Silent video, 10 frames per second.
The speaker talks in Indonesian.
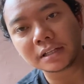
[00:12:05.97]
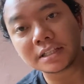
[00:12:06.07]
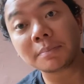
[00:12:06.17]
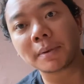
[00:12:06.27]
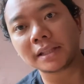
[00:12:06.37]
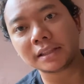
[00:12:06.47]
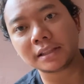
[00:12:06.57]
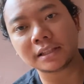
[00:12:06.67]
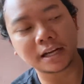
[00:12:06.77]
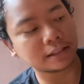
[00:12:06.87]

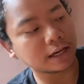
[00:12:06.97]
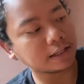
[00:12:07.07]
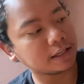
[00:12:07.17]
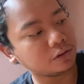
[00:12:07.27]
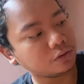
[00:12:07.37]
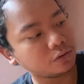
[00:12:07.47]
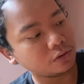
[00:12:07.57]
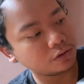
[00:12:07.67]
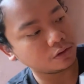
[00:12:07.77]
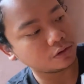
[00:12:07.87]
Cikpet tengah-tengahnya itu
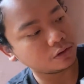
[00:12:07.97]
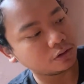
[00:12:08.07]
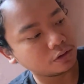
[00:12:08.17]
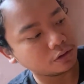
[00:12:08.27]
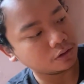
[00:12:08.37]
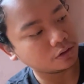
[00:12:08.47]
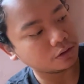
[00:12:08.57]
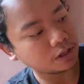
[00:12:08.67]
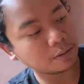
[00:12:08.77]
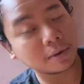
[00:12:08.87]

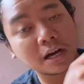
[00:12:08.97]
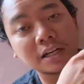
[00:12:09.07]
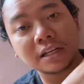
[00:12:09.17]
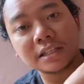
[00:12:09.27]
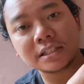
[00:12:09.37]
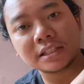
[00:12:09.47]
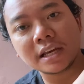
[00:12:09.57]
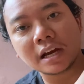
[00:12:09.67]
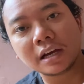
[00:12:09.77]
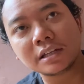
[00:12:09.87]
emang ada
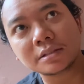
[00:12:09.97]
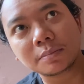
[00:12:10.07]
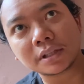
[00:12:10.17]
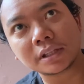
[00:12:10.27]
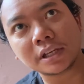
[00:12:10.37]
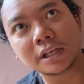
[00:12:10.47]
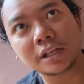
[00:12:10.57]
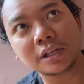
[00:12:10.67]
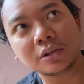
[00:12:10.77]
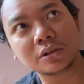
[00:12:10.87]
disediakan
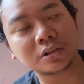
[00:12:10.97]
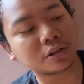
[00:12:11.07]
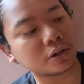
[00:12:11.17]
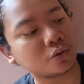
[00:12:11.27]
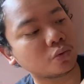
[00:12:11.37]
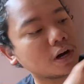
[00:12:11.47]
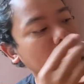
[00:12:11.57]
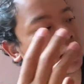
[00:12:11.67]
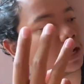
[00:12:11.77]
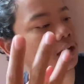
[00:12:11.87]
seperti
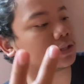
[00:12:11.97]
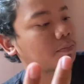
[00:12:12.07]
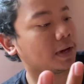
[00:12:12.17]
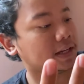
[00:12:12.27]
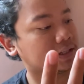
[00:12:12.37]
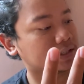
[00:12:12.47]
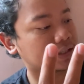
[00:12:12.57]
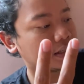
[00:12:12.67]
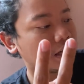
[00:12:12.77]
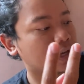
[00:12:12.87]
dua
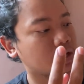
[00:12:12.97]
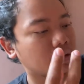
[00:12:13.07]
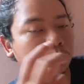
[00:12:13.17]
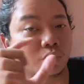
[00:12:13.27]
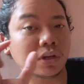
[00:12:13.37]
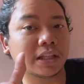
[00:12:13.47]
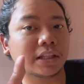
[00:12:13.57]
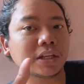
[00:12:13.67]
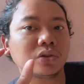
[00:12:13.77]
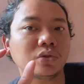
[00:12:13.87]
space bulat
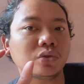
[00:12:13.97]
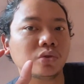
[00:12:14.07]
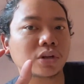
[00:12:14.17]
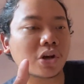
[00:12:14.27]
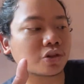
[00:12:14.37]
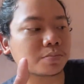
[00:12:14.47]
gitu untuk naruh